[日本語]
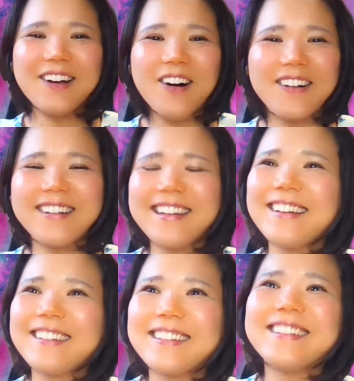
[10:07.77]
日本語で
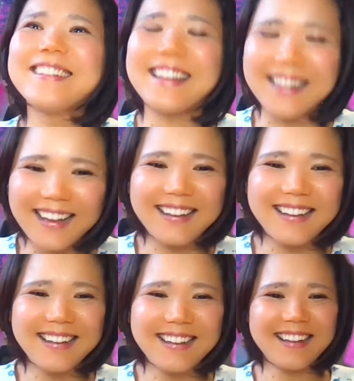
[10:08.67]
言うとそうですね。
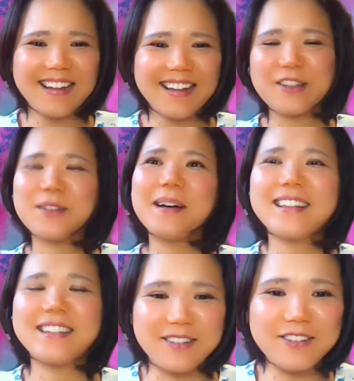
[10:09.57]
素晴
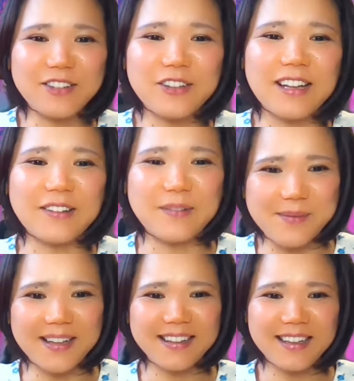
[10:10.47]
らしい、本当そうだと思
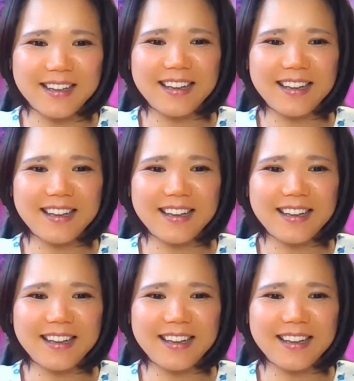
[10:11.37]
います。